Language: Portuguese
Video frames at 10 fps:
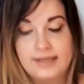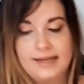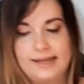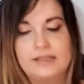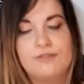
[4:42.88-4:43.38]

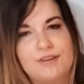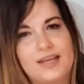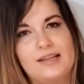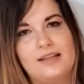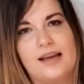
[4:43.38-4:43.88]
Então
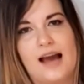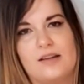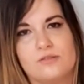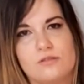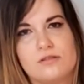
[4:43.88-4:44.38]
fiquem
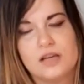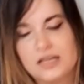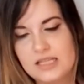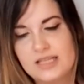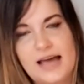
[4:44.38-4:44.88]
ligados.
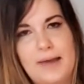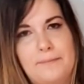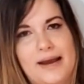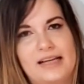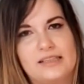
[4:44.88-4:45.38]
Se der
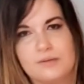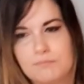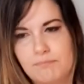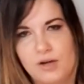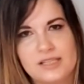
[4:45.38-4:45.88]
merda,
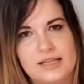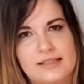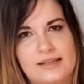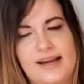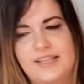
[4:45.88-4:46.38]
posta na
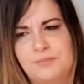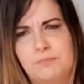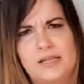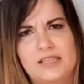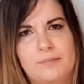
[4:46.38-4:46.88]
internet,
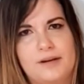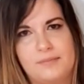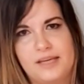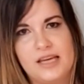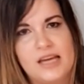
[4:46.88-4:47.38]
manda pra
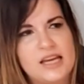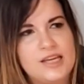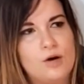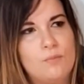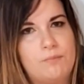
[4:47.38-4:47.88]
mim
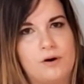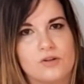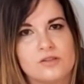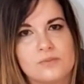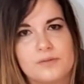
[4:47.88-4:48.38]
e eu
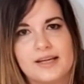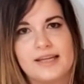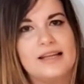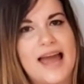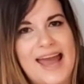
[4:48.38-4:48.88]
posto, porque
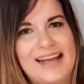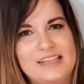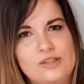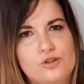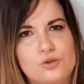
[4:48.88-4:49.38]
é
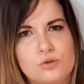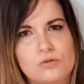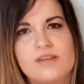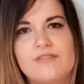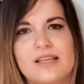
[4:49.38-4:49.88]

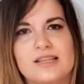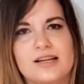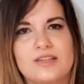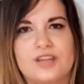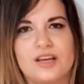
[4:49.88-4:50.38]
injusto o que fazem
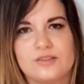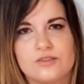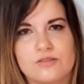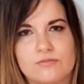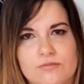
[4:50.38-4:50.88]
com a
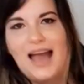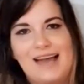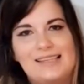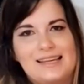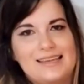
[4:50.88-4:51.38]
gente.
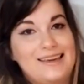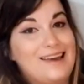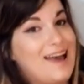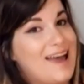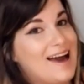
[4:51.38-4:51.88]
Essa
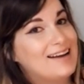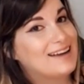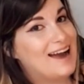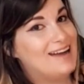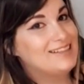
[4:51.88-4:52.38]
aqui é a
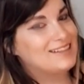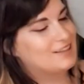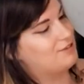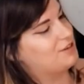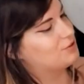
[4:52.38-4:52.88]
caixa
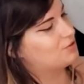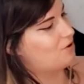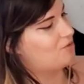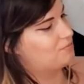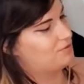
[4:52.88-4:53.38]
que veio os
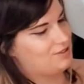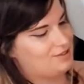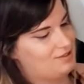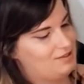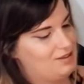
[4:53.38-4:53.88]

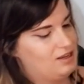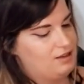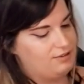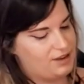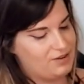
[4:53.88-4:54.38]
copos
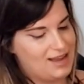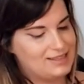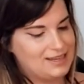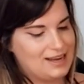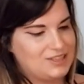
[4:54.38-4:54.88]
veio
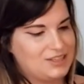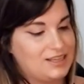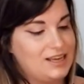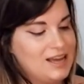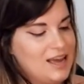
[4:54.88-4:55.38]
essa caixa
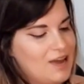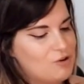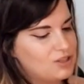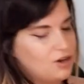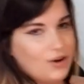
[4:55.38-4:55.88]
aqui. E
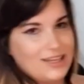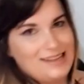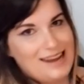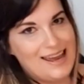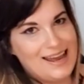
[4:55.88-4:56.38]
quando eu
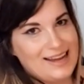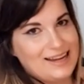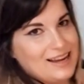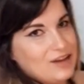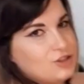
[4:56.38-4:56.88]

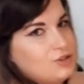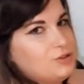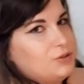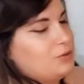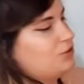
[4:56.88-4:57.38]
olhei, eu
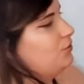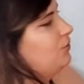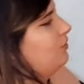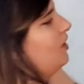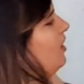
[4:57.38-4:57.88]
juro,
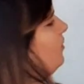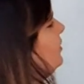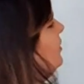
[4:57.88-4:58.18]
juro, quando eu